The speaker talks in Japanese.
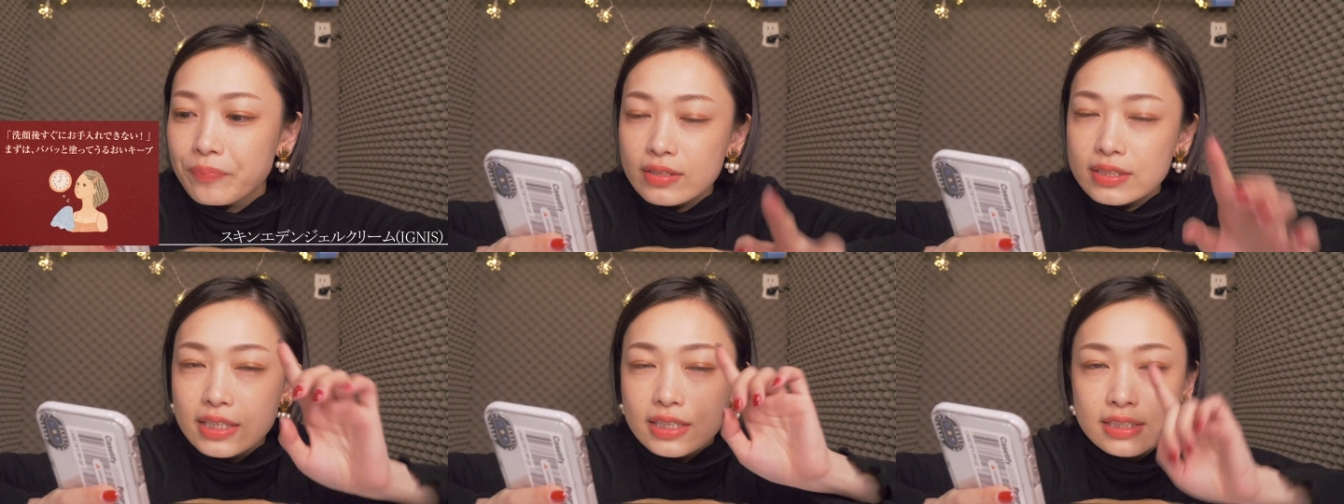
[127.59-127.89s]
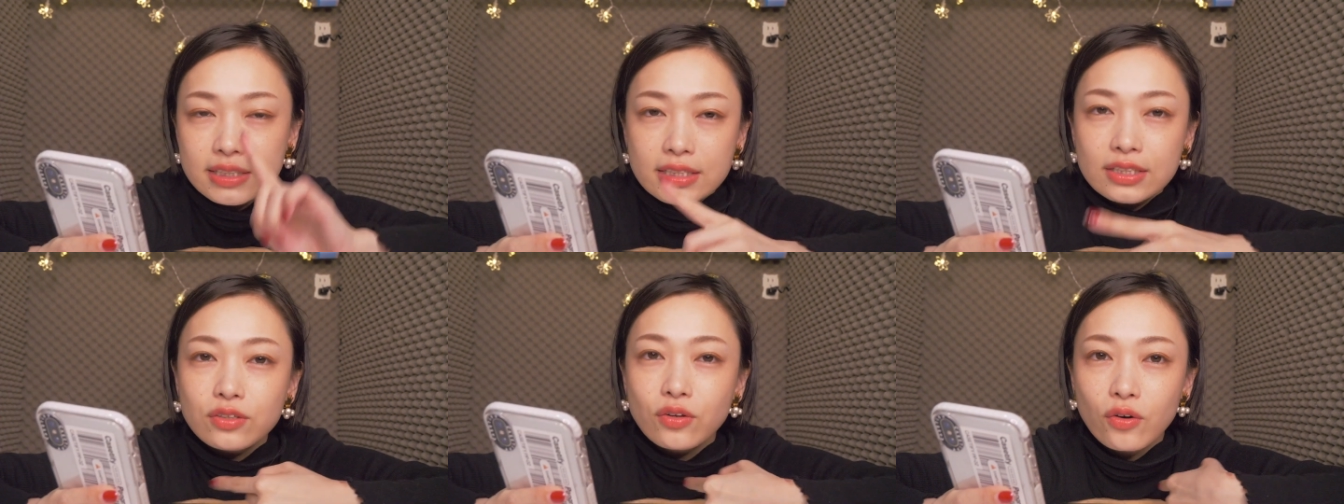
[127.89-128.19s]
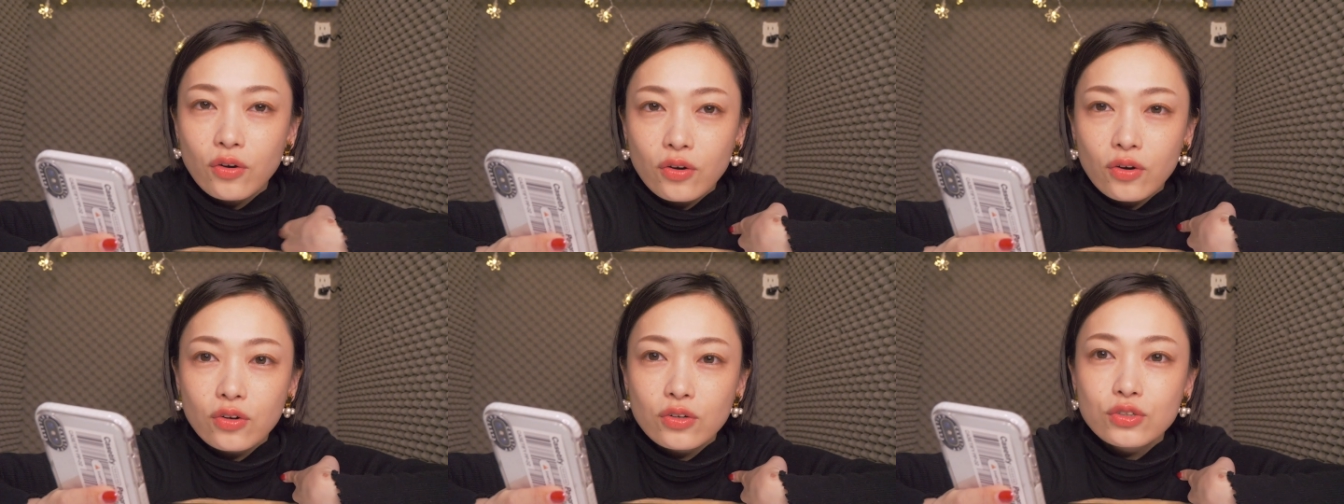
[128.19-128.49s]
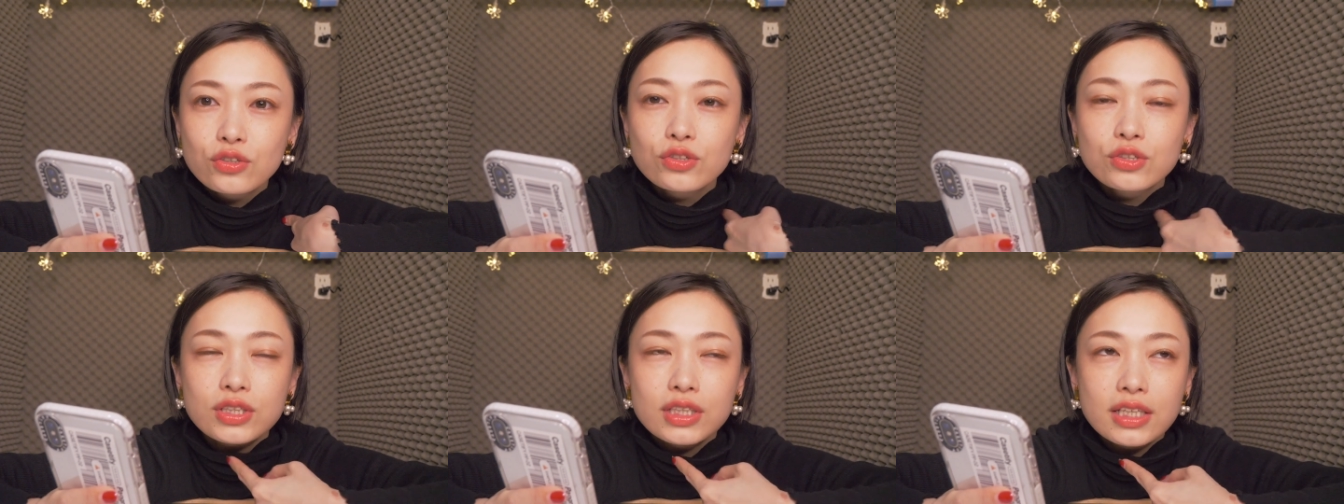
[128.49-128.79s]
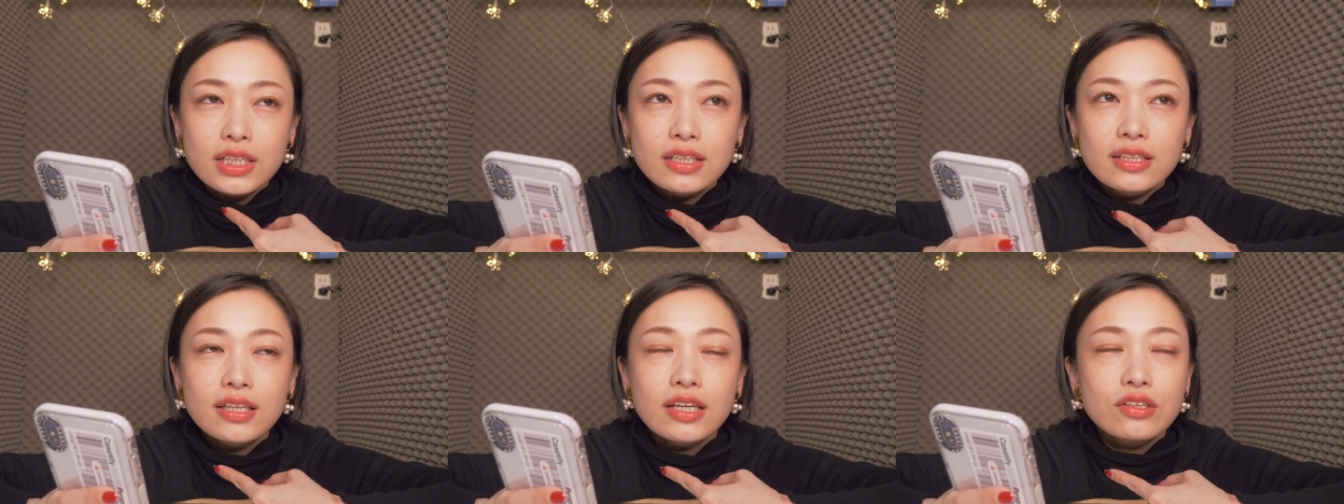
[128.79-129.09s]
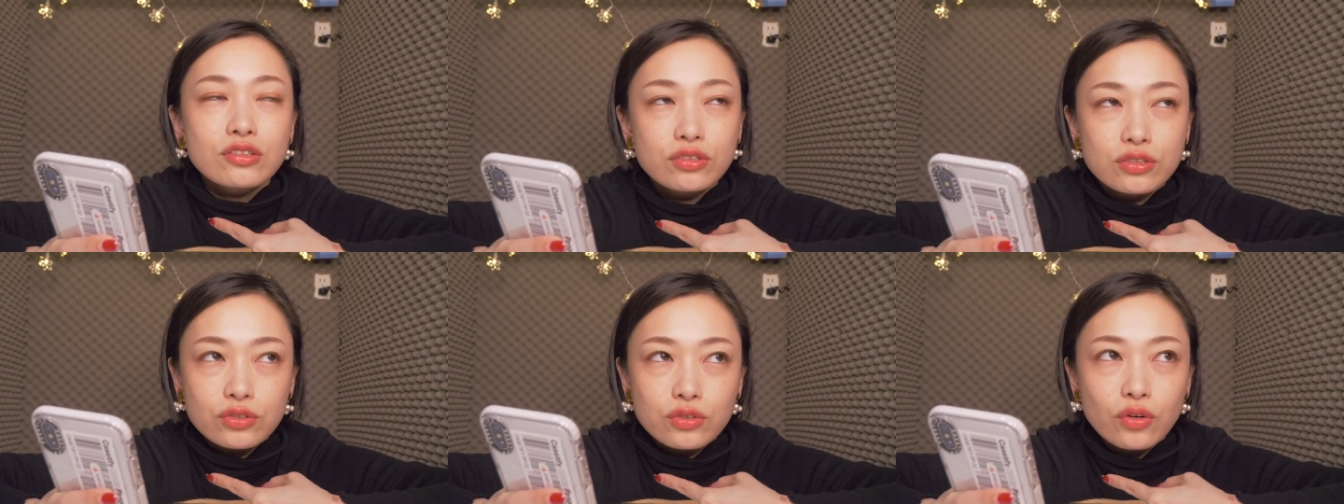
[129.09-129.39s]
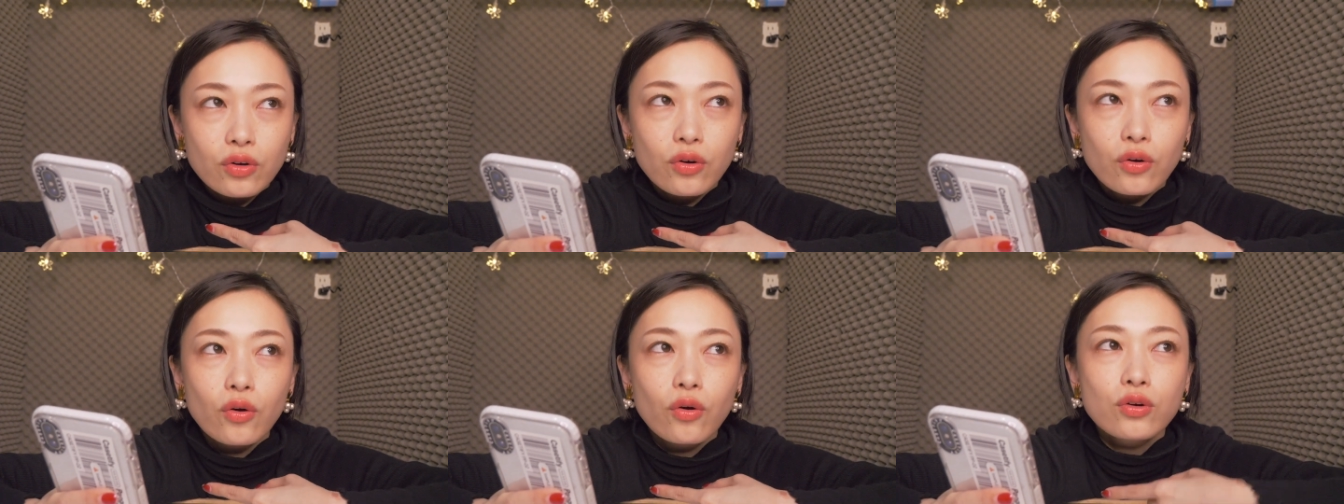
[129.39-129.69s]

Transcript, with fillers: 私のルーティーンで言うと、